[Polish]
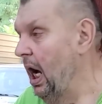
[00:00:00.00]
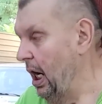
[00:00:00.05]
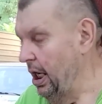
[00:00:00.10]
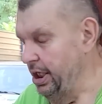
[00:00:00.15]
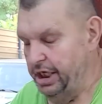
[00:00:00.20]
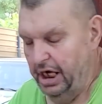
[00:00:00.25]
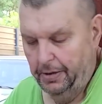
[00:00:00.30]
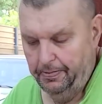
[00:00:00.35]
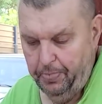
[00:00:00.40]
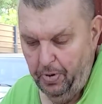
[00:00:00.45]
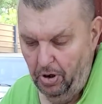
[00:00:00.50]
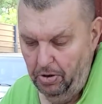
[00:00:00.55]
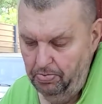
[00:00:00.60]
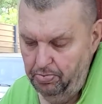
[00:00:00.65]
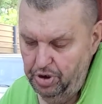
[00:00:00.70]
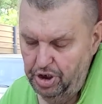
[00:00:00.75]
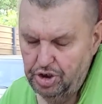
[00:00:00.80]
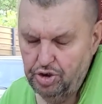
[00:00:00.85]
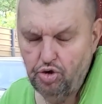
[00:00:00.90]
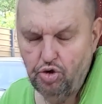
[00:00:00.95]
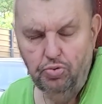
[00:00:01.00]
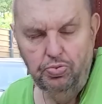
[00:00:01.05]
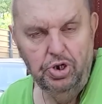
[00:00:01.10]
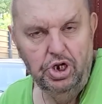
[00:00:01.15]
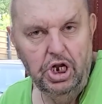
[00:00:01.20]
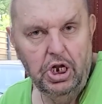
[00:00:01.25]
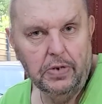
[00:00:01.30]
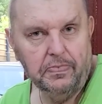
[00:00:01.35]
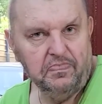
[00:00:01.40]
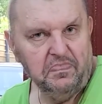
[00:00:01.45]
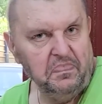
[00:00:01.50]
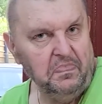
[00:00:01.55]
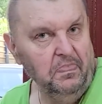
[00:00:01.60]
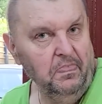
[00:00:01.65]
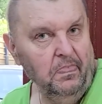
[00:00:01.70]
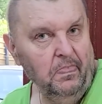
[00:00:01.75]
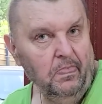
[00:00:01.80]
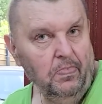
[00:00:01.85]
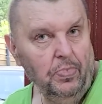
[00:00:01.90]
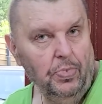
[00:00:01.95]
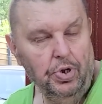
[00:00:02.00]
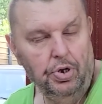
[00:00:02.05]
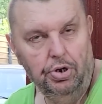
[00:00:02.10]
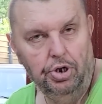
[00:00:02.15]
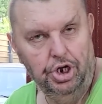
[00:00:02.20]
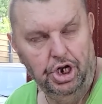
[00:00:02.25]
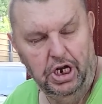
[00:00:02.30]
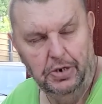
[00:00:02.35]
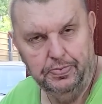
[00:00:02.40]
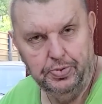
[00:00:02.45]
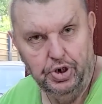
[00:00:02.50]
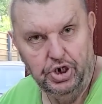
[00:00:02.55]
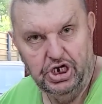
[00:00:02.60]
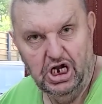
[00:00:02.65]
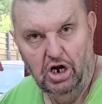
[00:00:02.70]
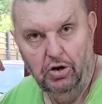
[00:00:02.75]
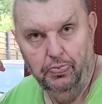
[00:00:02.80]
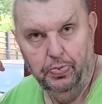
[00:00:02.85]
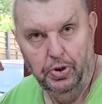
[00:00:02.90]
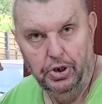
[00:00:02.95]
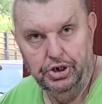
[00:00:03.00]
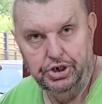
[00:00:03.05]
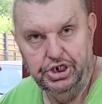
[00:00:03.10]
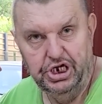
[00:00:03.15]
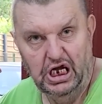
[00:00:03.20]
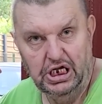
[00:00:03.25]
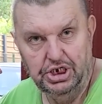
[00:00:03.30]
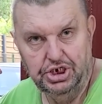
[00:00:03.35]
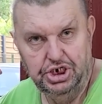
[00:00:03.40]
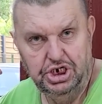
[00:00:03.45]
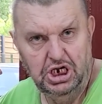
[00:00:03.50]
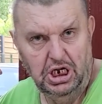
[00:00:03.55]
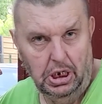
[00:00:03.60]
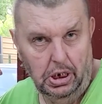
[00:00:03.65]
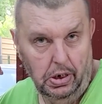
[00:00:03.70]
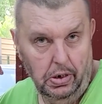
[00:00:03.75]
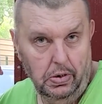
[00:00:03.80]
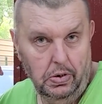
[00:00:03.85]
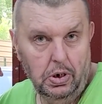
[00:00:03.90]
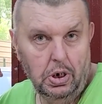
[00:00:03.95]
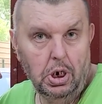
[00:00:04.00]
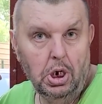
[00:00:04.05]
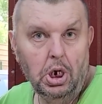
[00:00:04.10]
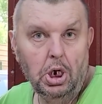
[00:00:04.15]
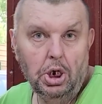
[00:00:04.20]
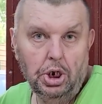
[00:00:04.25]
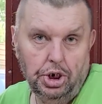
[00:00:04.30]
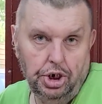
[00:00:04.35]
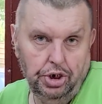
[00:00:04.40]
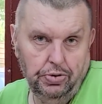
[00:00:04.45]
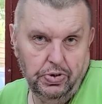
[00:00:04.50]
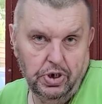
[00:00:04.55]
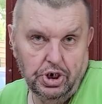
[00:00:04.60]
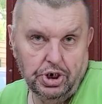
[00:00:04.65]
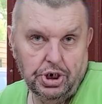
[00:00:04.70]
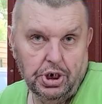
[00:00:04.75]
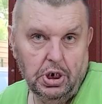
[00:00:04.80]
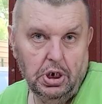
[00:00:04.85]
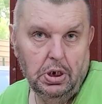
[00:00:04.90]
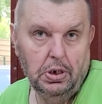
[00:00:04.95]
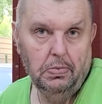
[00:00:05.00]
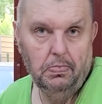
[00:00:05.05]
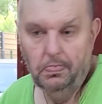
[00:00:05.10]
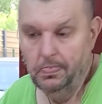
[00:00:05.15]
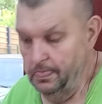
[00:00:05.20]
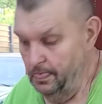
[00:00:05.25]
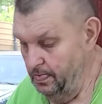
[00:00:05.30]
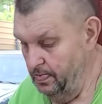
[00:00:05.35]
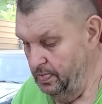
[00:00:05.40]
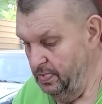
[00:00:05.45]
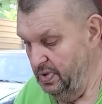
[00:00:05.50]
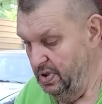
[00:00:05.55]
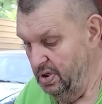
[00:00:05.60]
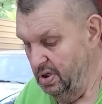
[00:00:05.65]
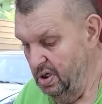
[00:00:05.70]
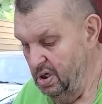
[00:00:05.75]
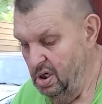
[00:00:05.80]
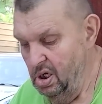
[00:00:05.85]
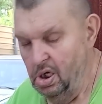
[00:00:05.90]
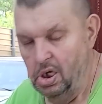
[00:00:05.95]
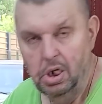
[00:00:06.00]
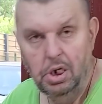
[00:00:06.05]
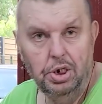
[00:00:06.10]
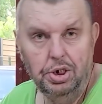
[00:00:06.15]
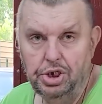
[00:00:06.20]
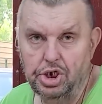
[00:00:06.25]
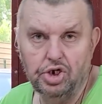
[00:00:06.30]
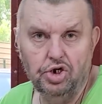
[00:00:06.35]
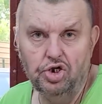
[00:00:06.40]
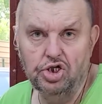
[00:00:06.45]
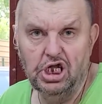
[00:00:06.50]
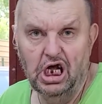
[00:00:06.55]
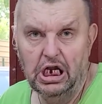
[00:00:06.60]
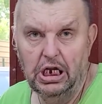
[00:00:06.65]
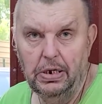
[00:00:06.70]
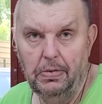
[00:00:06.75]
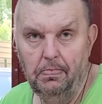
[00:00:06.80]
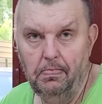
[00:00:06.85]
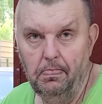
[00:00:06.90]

Ja powiem, nie zgubili. Ile przyjeżdżało policjanci i wiesz, nie żądali.